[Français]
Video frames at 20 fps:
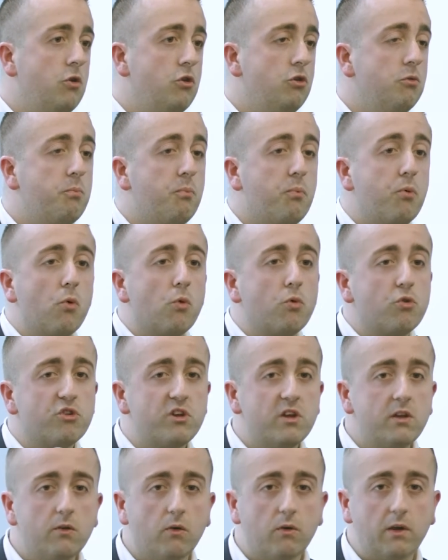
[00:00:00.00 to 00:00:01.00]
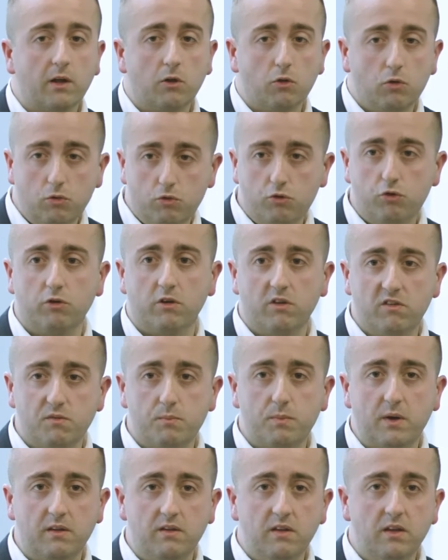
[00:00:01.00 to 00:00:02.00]
une plongée dans la culture
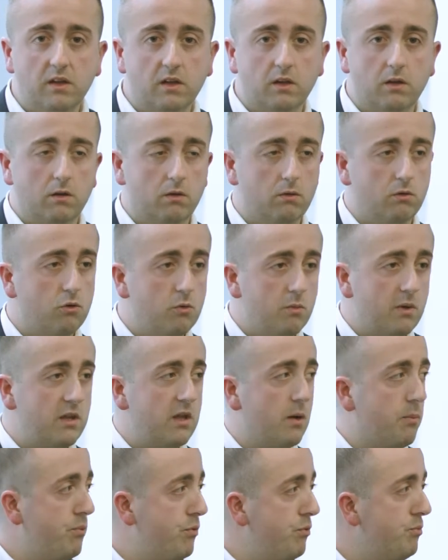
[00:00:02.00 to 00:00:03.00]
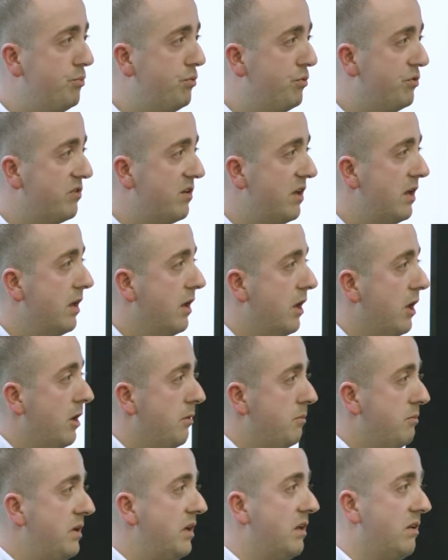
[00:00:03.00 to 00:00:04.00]
hispanique de manière plus poussée,
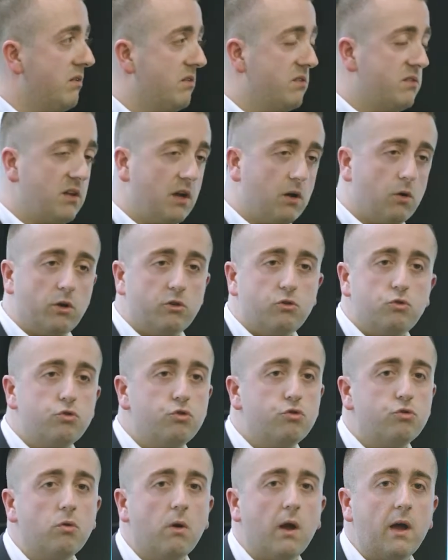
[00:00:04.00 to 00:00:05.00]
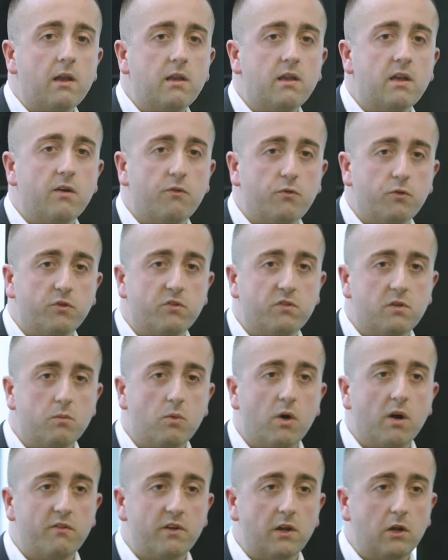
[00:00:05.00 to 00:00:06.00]
mais ça aura toujours un lien
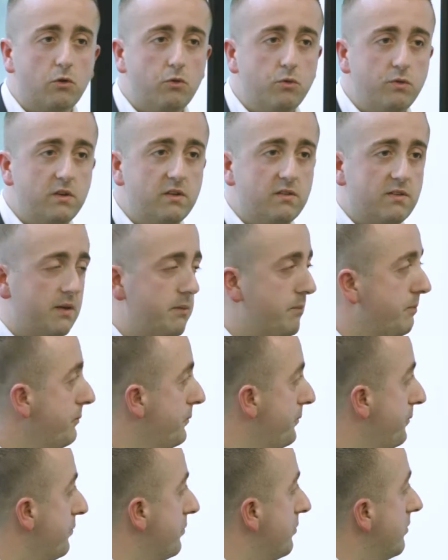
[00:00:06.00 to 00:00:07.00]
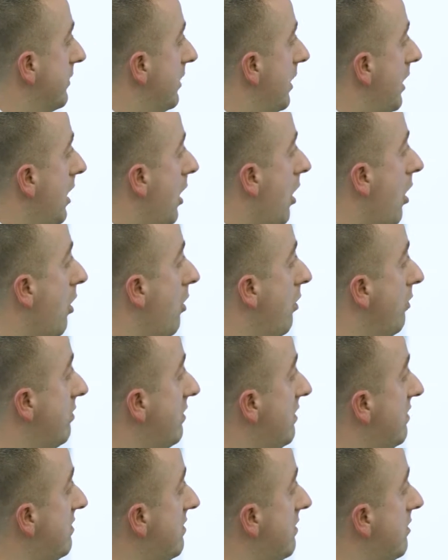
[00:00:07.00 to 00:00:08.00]
forcément avec l'unité.
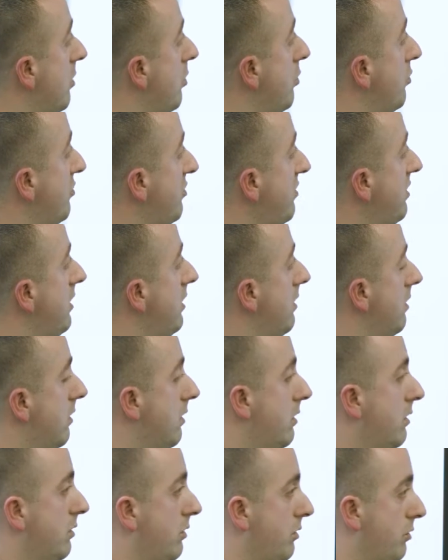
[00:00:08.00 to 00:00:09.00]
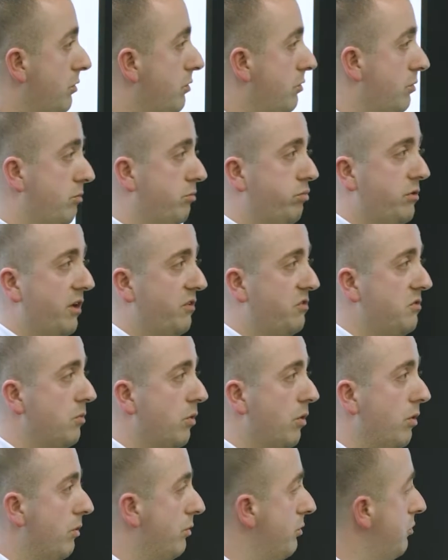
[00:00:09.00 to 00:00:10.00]
En essayant aussi, euh,
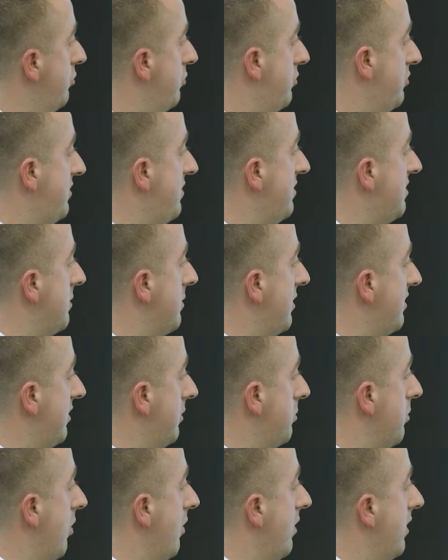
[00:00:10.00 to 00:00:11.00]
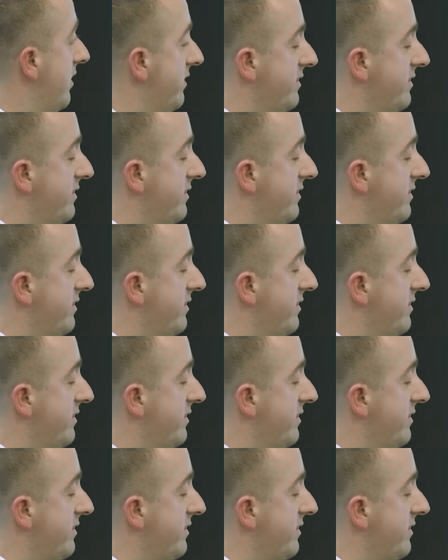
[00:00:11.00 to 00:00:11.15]
quasiment euh, systématiquement,